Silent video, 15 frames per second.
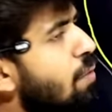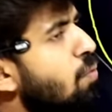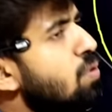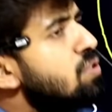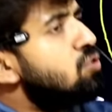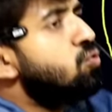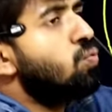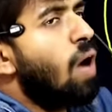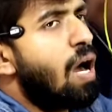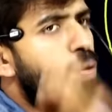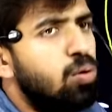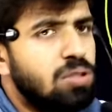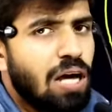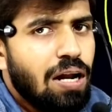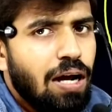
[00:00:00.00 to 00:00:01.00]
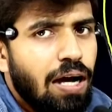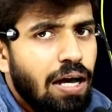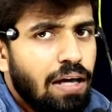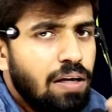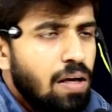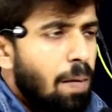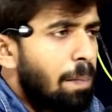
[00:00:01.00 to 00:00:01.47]
है वो स्क्वायर हो जा रहा
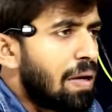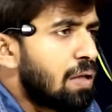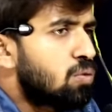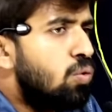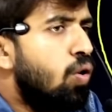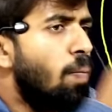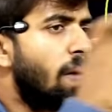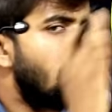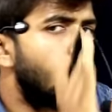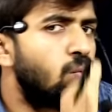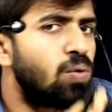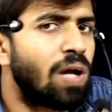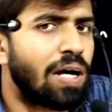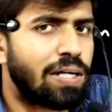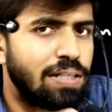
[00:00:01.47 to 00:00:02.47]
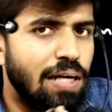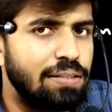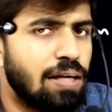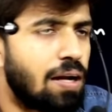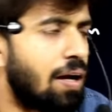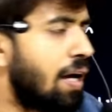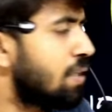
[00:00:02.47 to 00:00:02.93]
है मतलब दो बार गुना किया
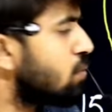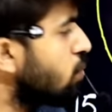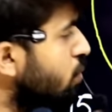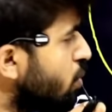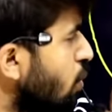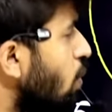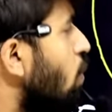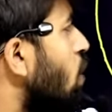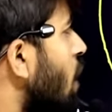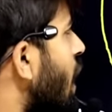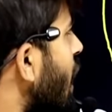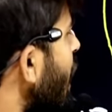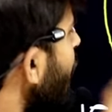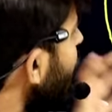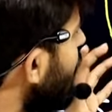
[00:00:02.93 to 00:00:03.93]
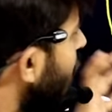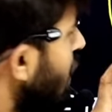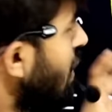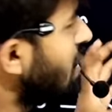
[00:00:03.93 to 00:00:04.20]
जा रहा है तो क्यों हो रहा है